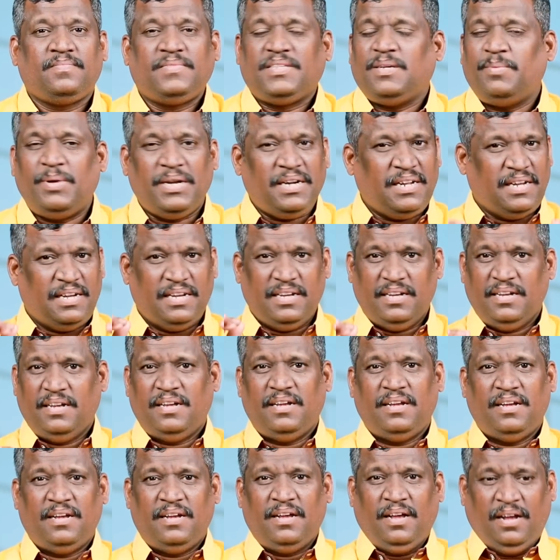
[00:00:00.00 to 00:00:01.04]
இங்கே பாருங்க
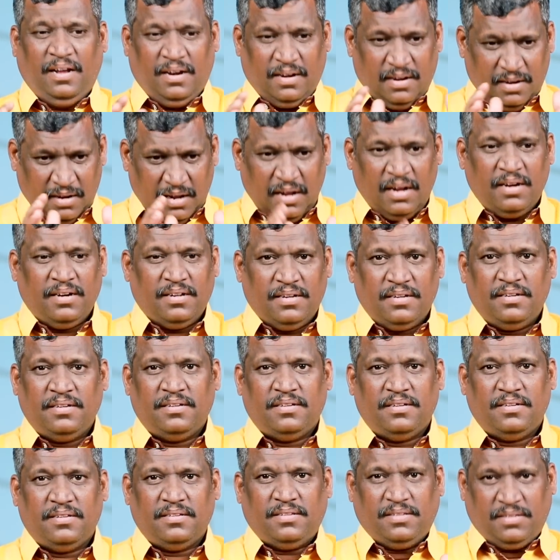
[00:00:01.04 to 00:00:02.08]
நான்
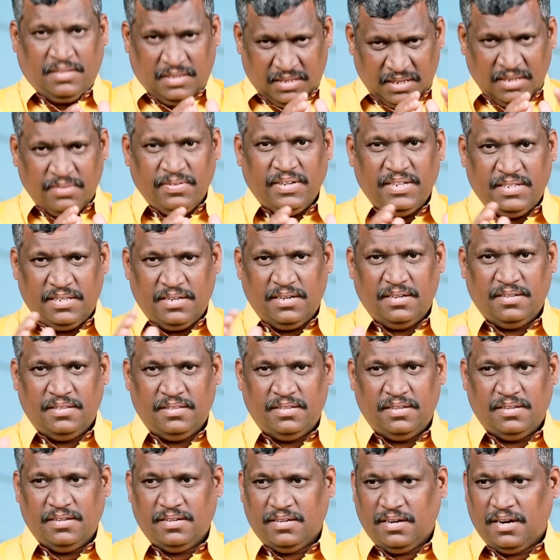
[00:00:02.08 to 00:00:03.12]
சின்ன
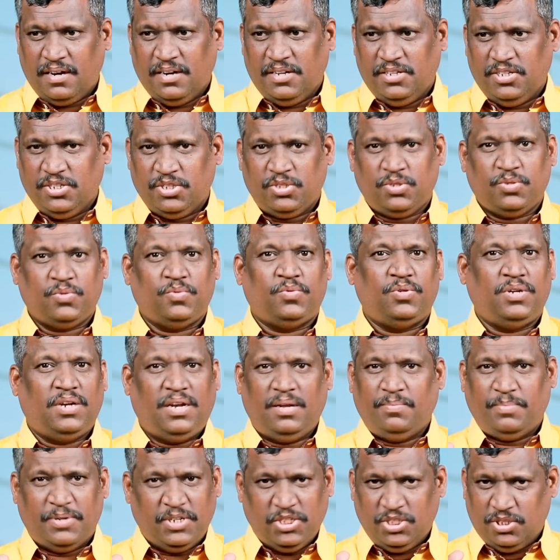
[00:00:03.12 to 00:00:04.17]
வயசுலேருந்து காலேஜ்
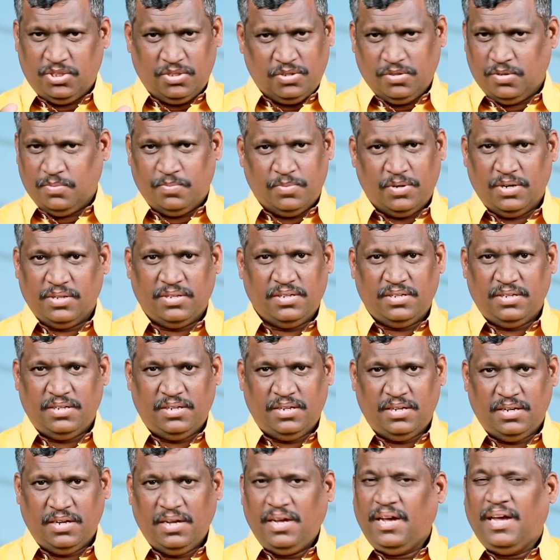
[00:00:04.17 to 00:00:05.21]
ஸ்கூலெல்லாம் படிச்சுட்டு இருக்கும் பொழுது
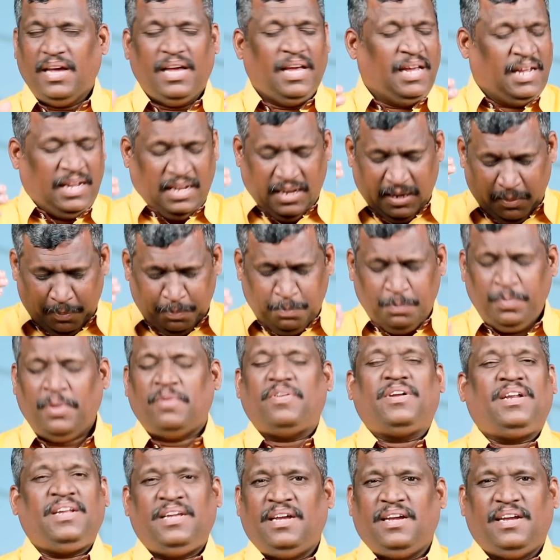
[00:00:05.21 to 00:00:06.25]
இப்போ
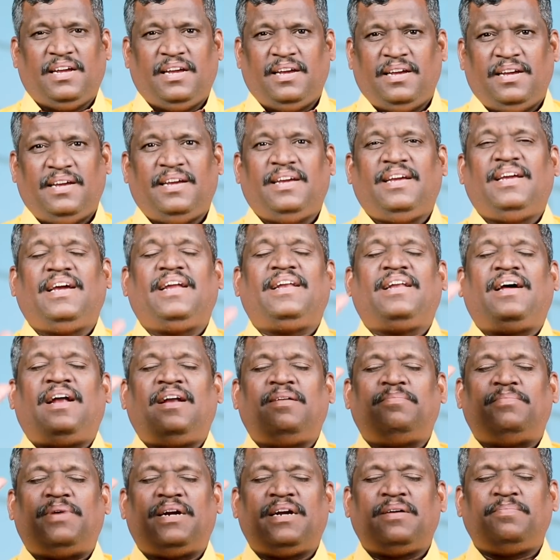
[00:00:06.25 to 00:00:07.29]
வரைக்குங்க
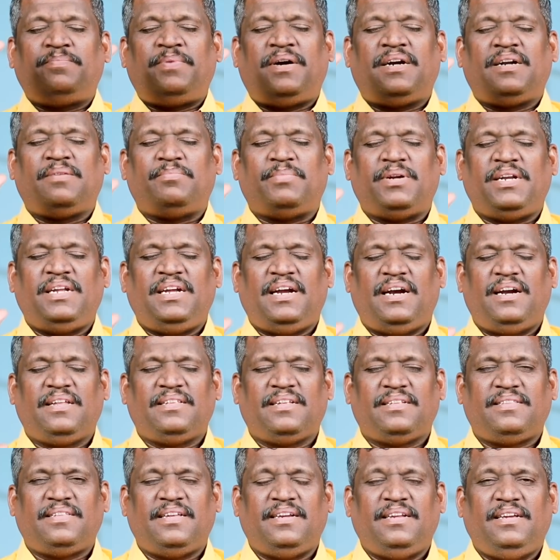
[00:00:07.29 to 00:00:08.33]
என்னால் மனப்பாடம் பண்ணி
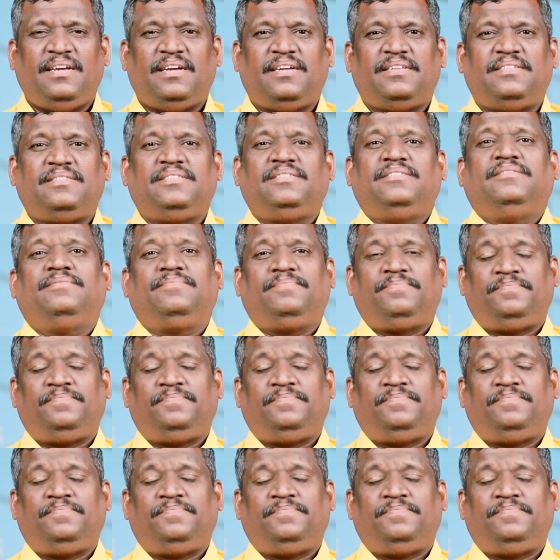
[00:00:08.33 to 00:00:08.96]
எழுத தெரியாது